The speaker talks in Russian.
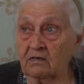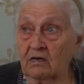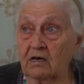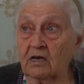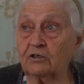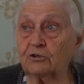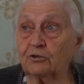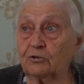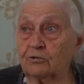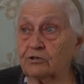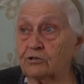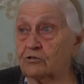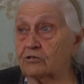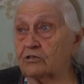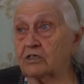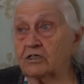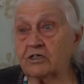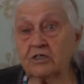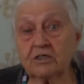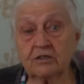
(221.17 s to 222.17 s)
А кто?
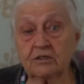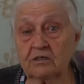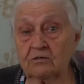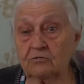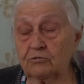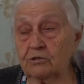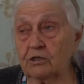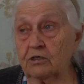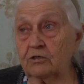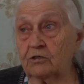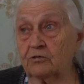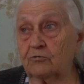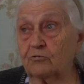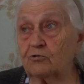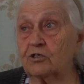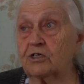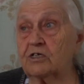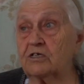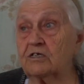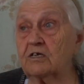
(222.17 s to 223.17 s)
Значит, а у них
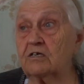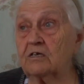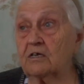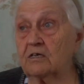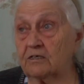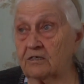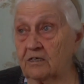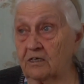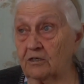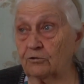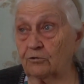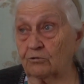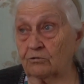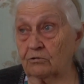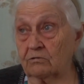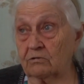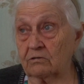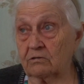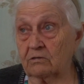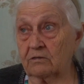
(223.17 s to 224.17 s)
уже денег
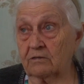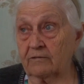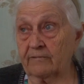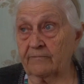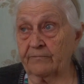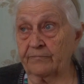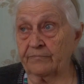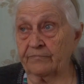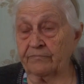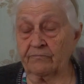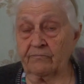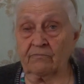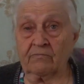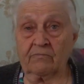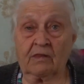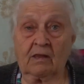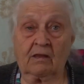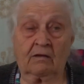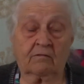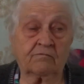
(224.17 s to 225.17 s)
нету.
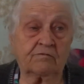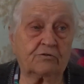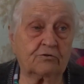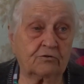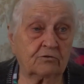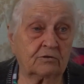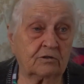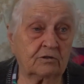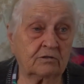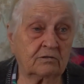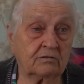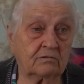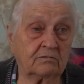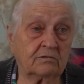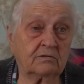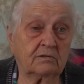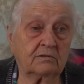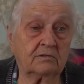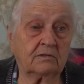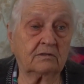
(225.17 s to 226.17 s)
Все.
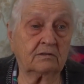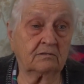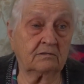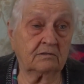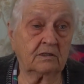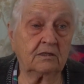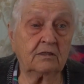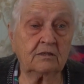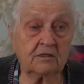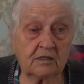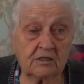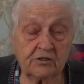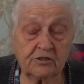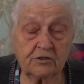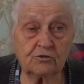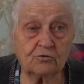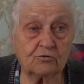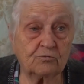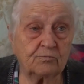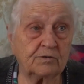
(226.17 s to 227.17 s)
И я
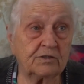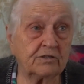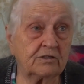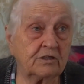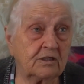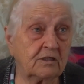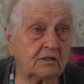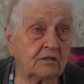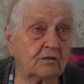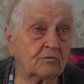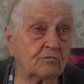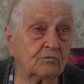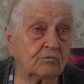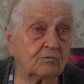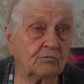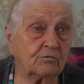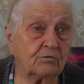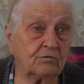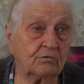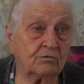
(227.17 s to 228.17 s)
сижу без денег,
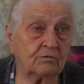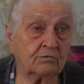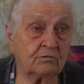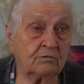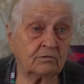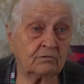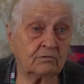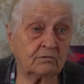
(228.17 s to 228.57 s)
кукую.